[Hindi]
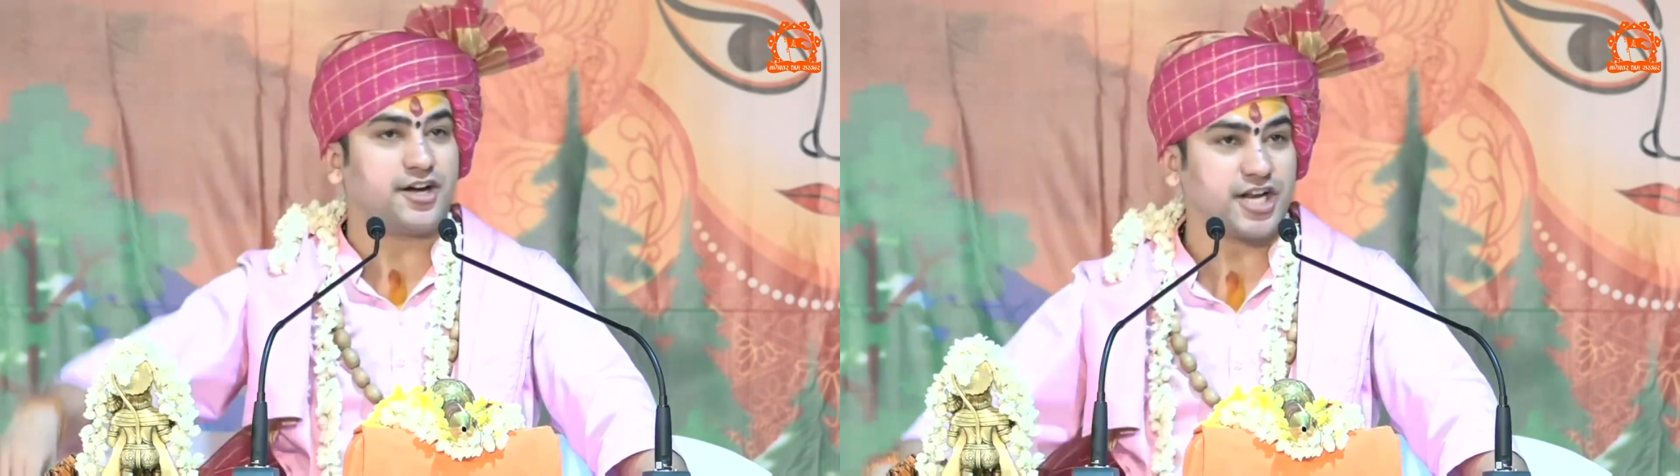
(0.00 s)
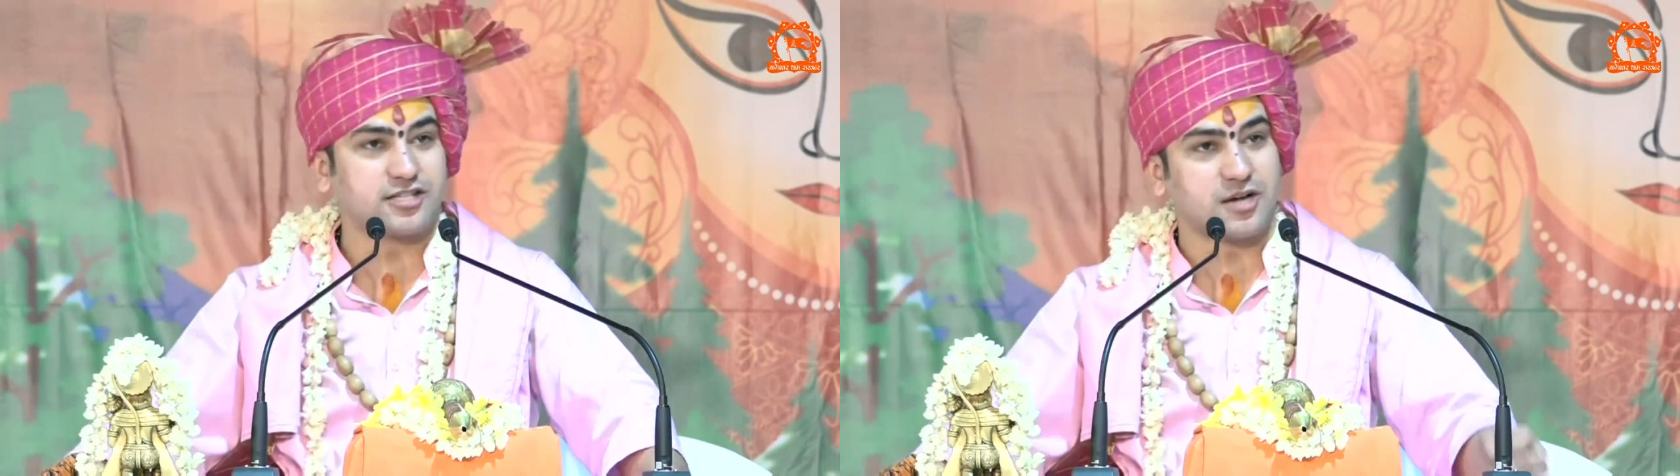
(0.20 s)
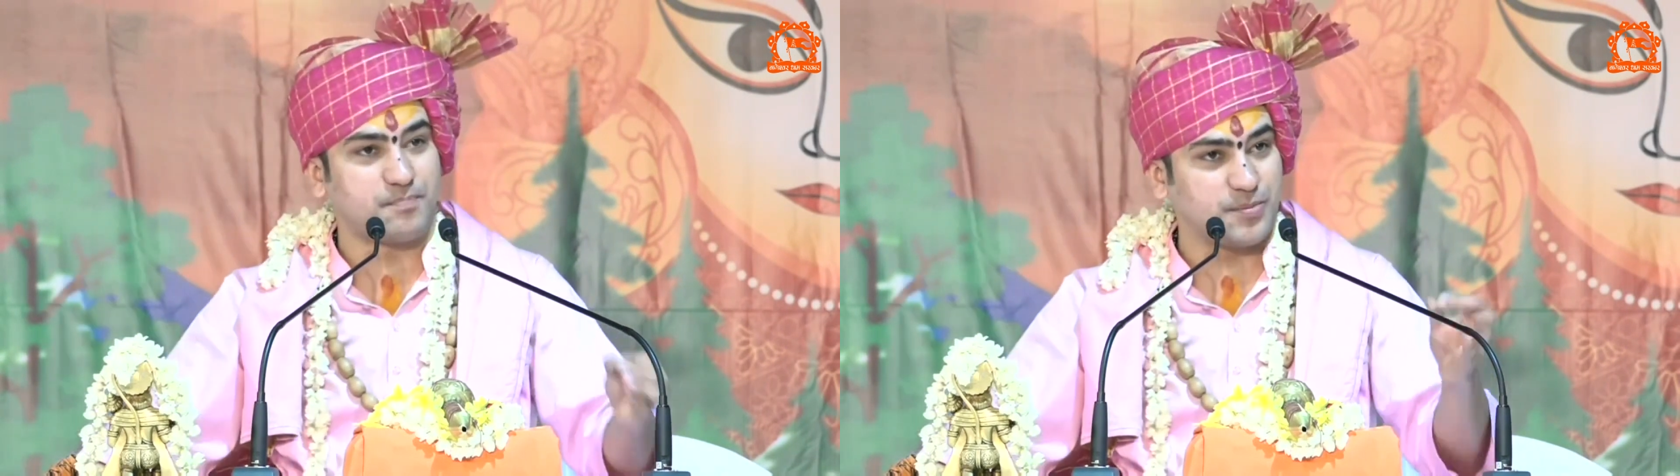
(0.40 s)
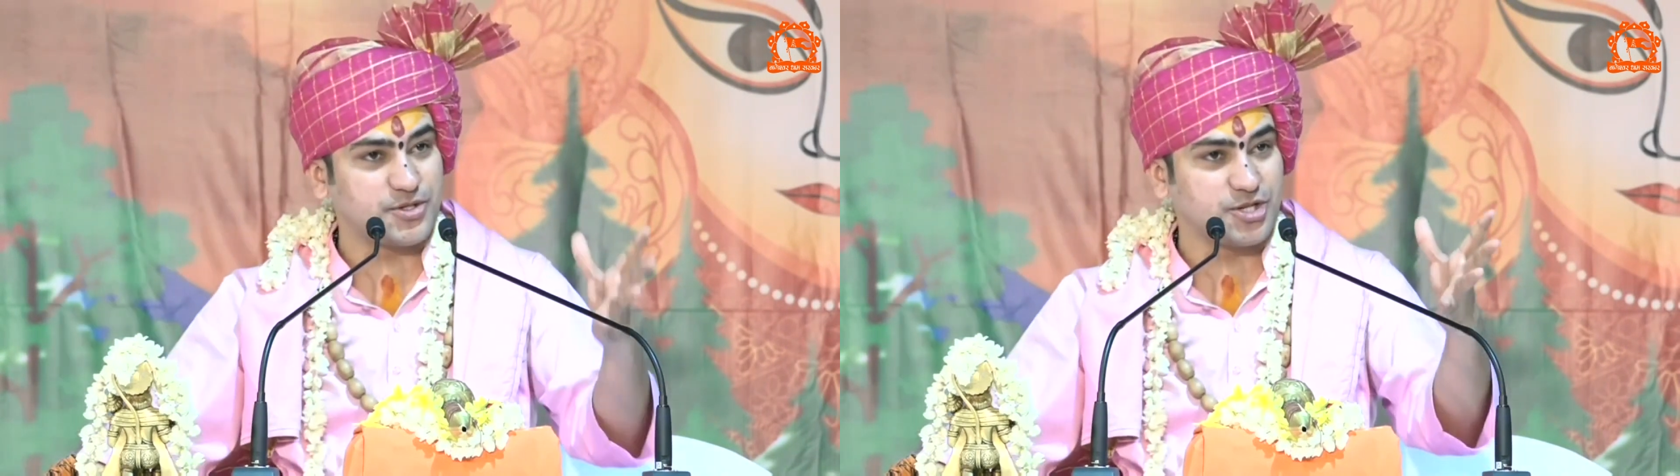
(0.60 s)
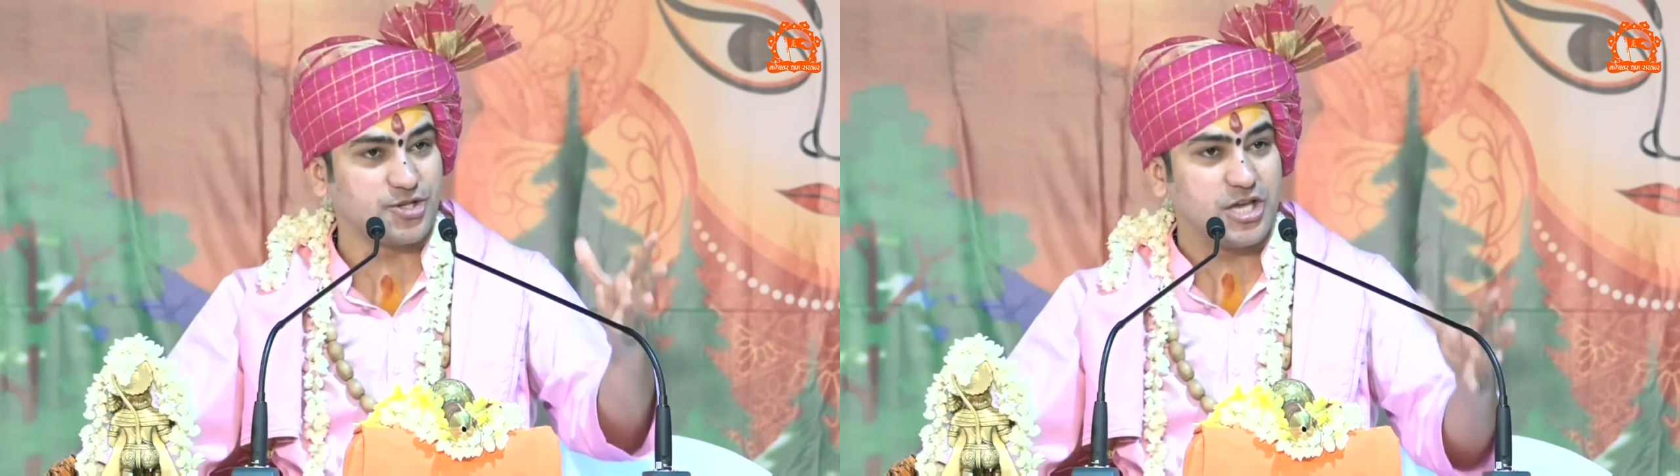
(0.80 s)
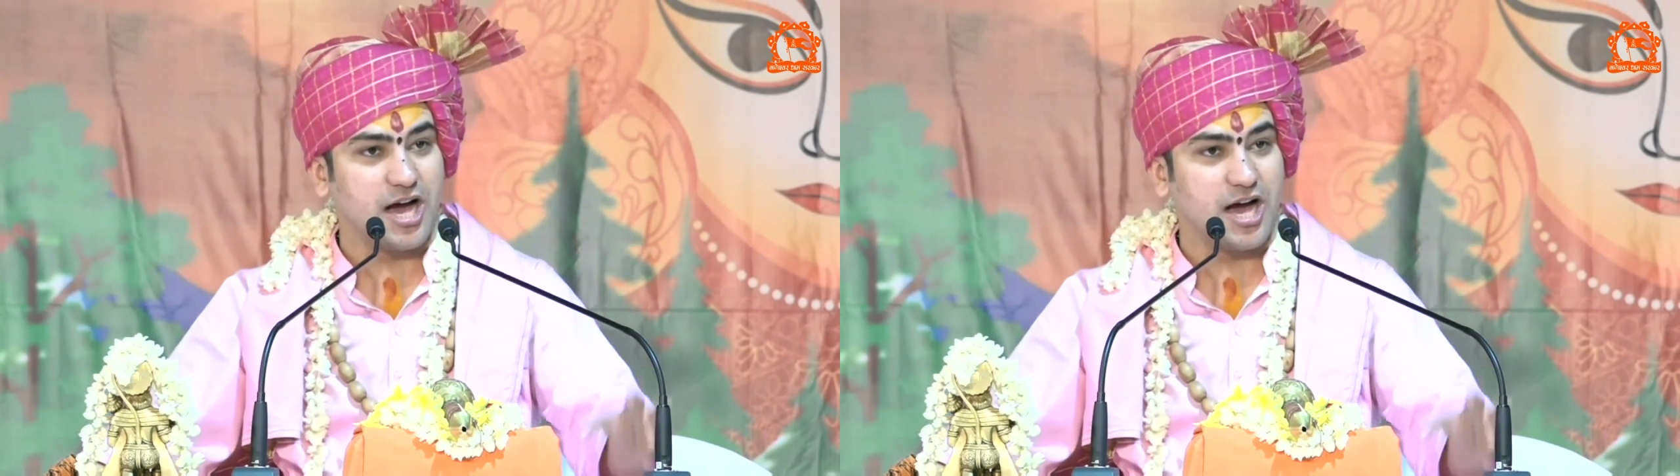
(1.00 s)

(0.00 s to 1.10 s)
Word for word: घंटे तक प्रवचन